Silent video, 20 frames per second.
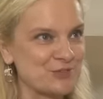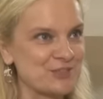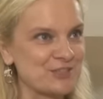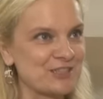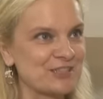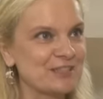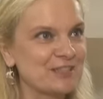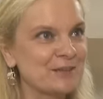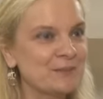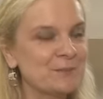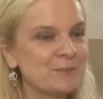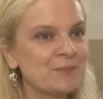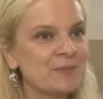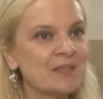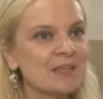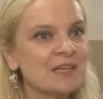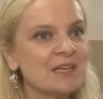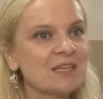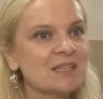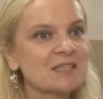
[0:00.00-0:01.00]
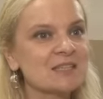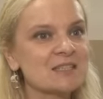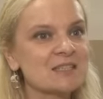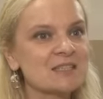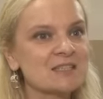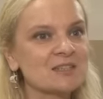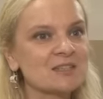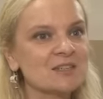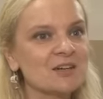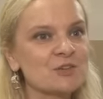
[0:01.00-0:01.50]
życie.
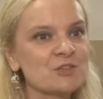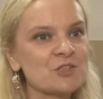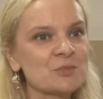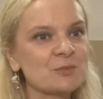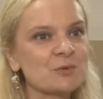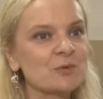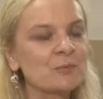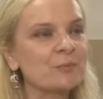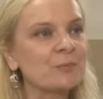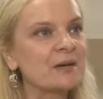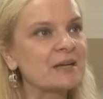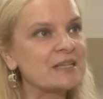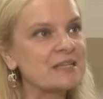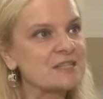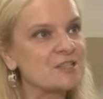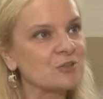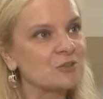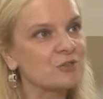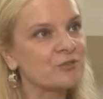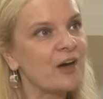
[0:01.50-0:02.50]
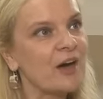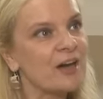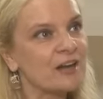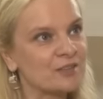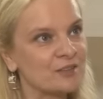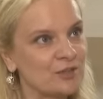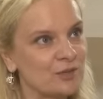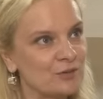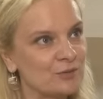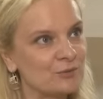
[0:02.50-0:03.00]
Jest e, osobą bardzo
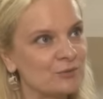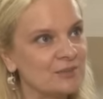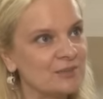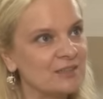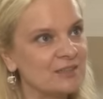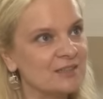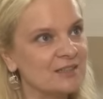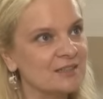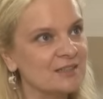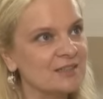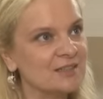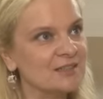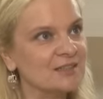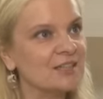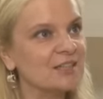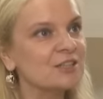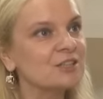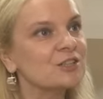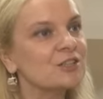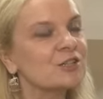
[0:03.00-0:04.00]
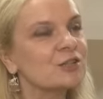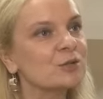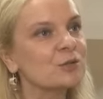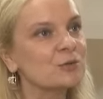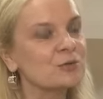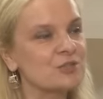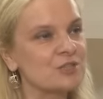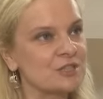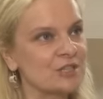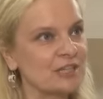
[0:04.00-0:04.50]
otwartą e, na
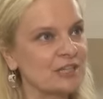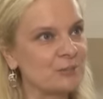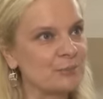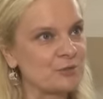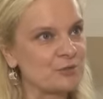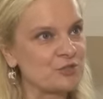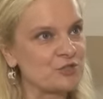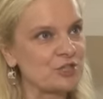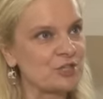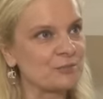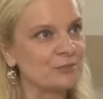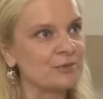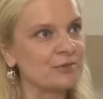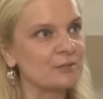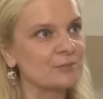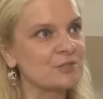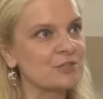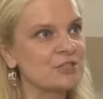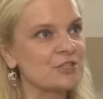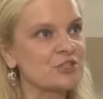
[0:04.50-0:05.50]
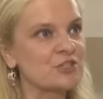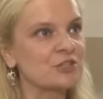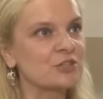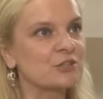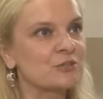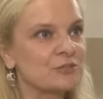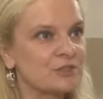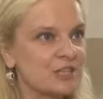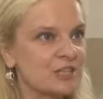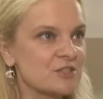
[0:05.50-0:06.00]
innych ludzi, na ich potrzeby. Myślę, że
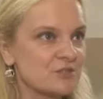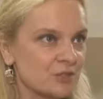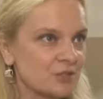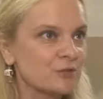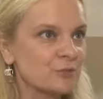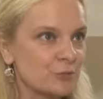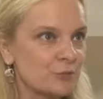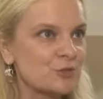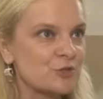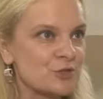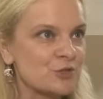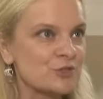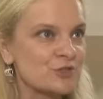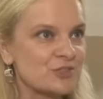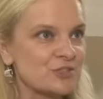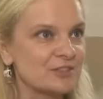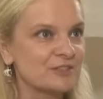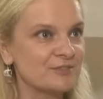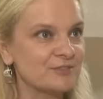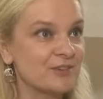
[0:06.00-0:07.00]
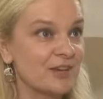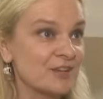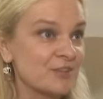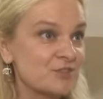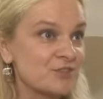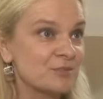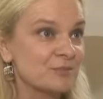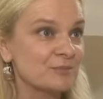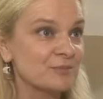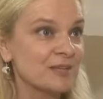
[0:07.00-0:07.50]
to widać w jej twórczości, w
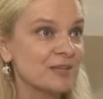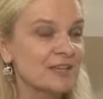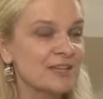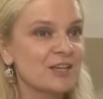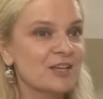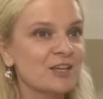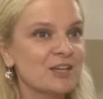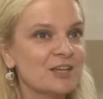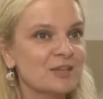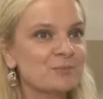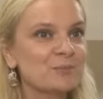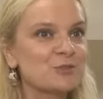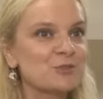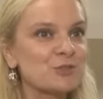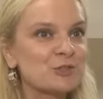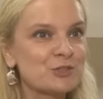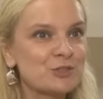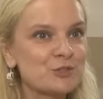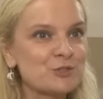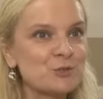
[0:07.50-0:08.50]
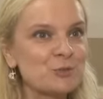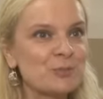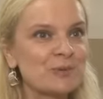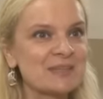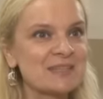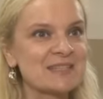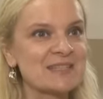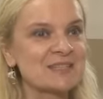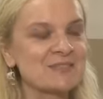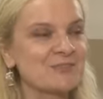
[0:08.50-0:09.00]
każdym pociągnięciu
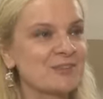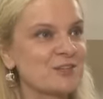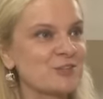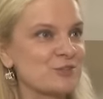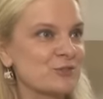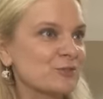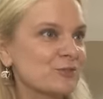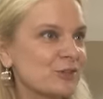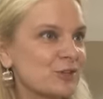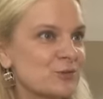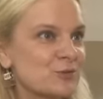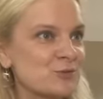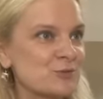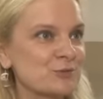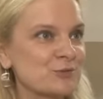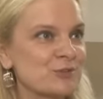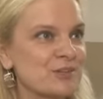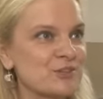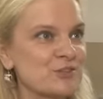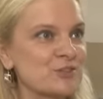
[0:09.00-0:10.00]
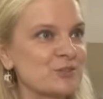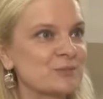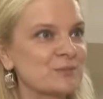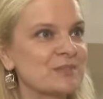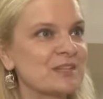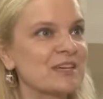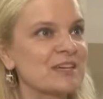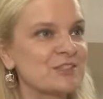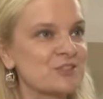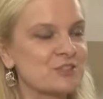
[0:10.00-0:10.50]
pętla, w każdym wierszu, w
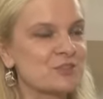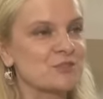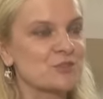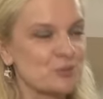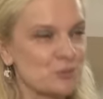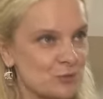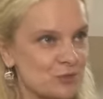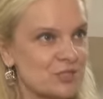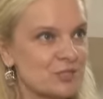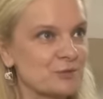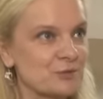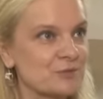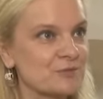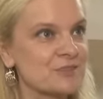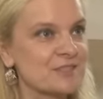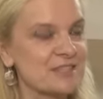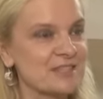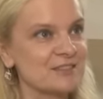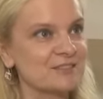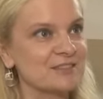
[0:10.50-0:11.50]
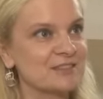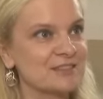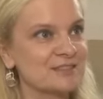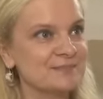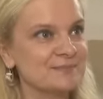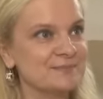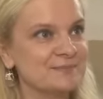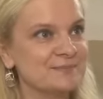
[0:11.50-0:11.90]
każdym teatrze, w sztuce, którą wystawia.